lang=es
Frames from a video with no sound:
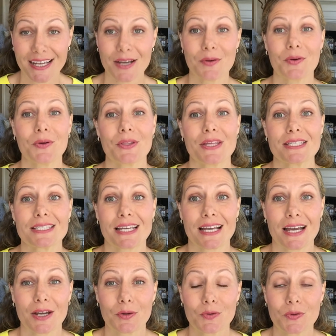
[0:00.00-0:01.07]
acabo de
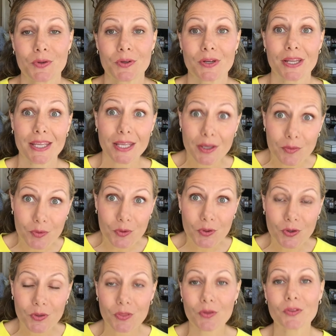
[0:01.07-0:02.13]
sacar un
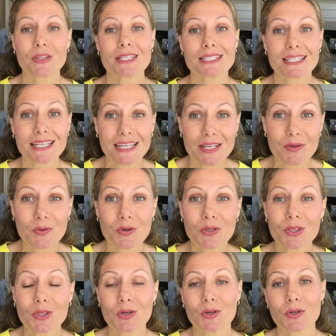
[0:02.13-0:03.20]
ebook donde escribo
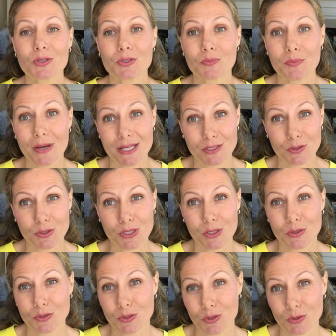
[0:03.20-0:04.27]
todos los pasos que
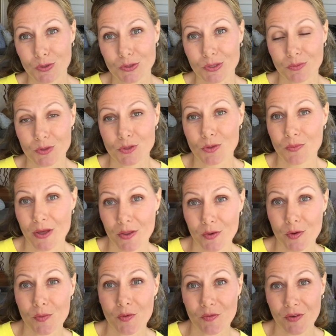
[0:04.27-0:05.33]
nosotros hemos tomado
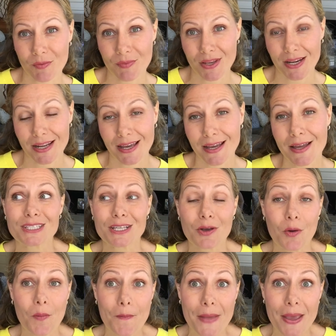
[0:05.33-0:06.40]
como familia. Si
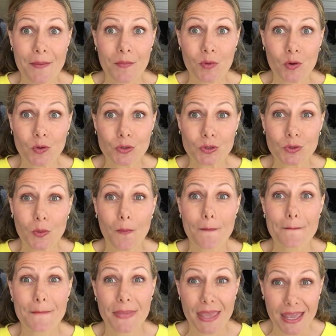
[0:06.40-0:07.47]
comemos
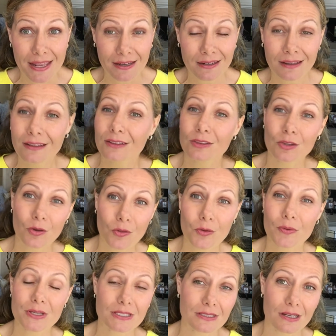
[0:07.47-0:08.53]
bien, todo
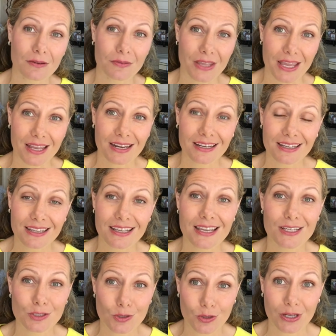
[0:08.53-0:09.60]
va a estar bien y
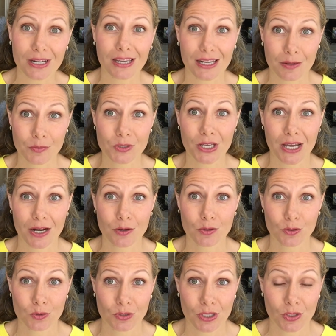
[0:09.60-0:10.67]
eso es lo que le queremos dejar a
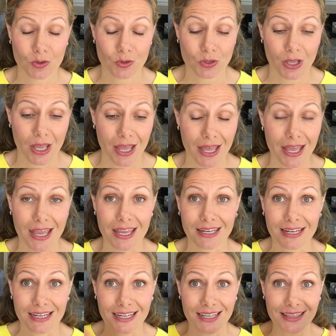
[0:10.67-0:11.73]
nuestros niños. En
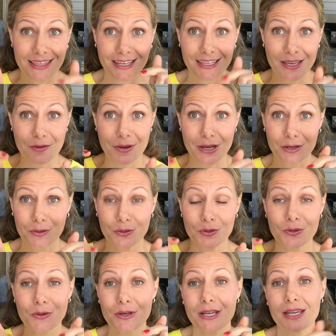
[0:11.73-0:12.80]
el link de aquí
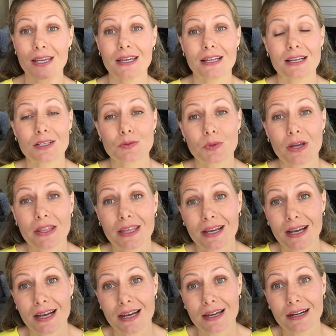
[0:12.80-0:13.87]
abajo eh, les voy a
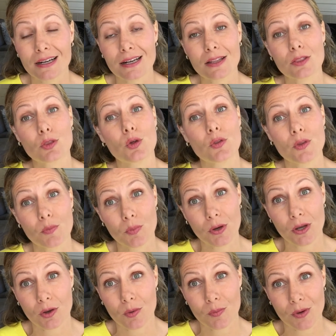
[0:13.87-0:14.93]
dejar dónde
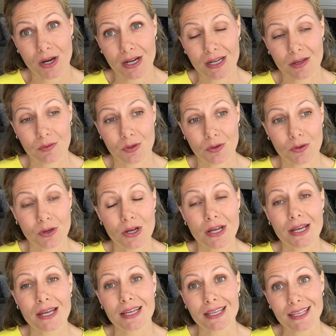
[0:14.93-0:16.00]
pueden comprar el libro
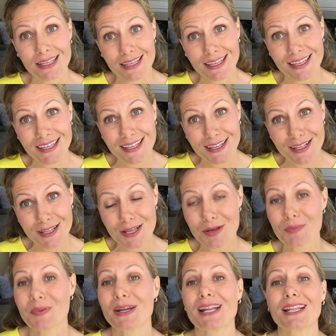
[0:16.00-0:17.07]
y
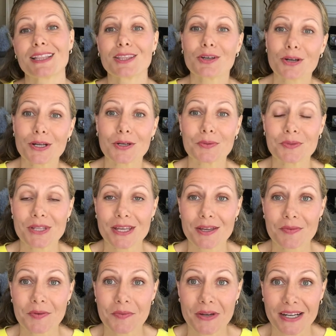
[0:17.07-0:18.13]
para toda la comunidad de
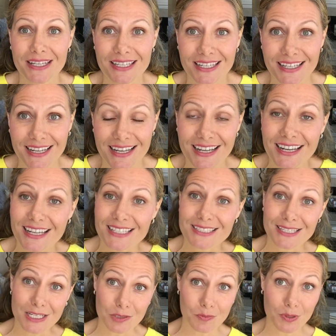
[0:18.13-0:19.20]
Mamá Gallina, las
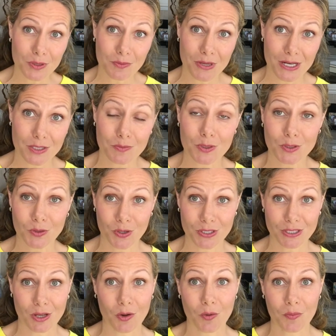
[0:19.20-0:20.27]
tres primeras personas
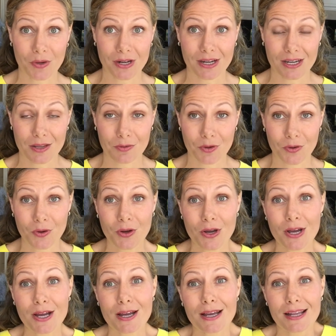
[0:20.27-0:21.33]
que compren el libro,
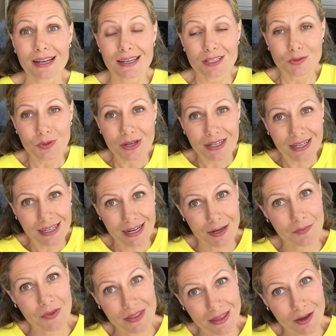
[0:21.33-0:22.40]
les voy a regalar
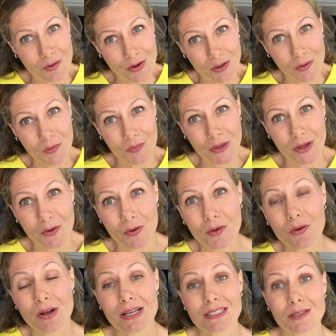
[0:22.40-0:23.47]
media hora
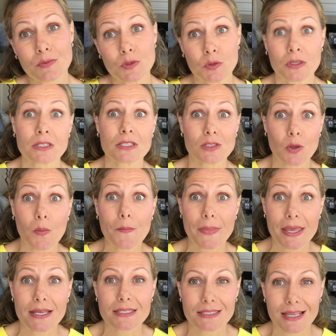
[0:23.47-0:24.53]
conmigo. Hacemos una sesión
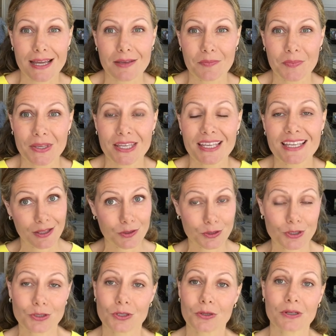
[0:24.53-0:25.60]
vía Skype. A dos
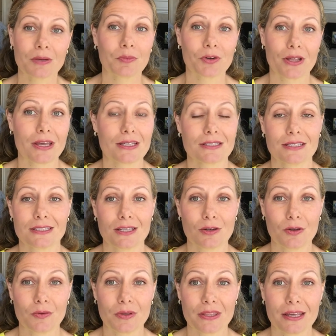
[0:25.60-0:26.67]
yo sigo enamorada de este estilo
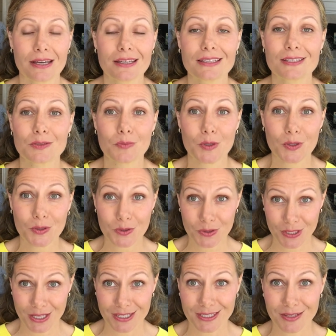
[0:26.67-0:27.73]
de vida y espero que
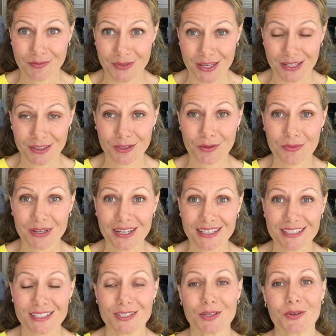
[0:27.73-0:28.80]
ustedes también tomen la
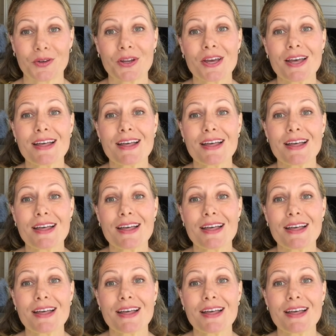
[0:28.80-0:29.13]
decisión